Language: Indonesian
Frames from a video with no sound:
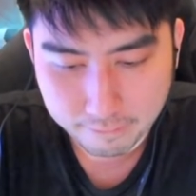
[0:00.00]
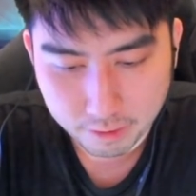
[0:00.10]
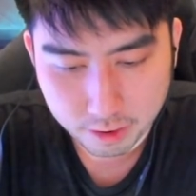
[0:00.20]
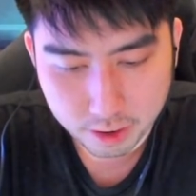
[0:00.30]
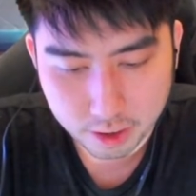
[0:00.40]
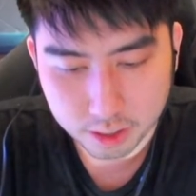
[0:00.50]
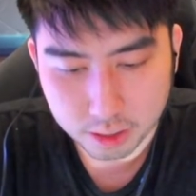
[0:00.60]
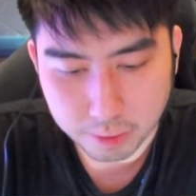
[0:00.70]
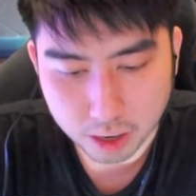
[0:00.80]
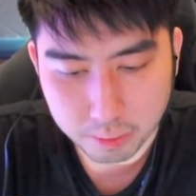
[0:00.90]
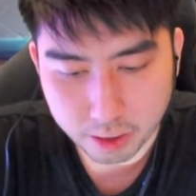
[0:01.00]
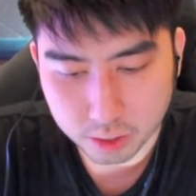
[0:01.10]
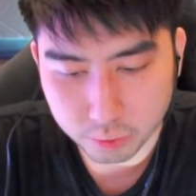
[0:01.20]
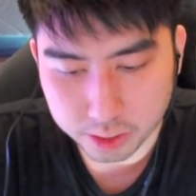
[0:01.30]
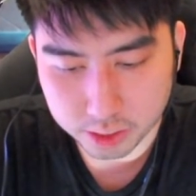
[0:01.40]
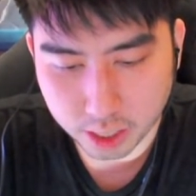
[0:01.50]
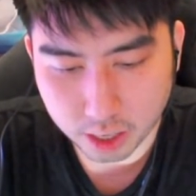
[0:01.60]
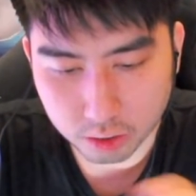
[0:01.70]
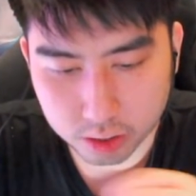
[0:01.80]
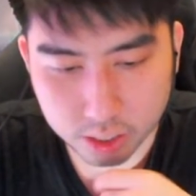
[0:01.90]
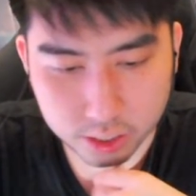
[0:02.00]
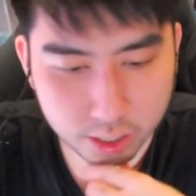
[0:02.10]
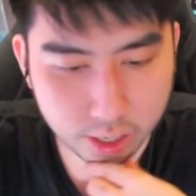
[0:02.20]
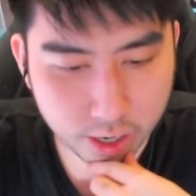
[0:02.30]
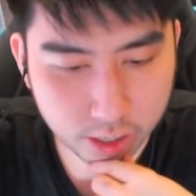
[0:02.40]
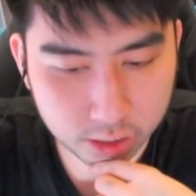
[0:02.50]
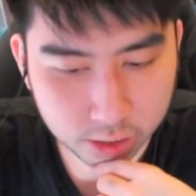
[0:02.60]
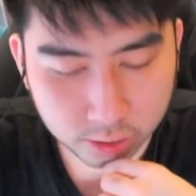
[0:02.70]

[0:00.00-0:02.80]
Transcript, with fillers: Oke, kita bakal main ke win harusnya di sini, guys.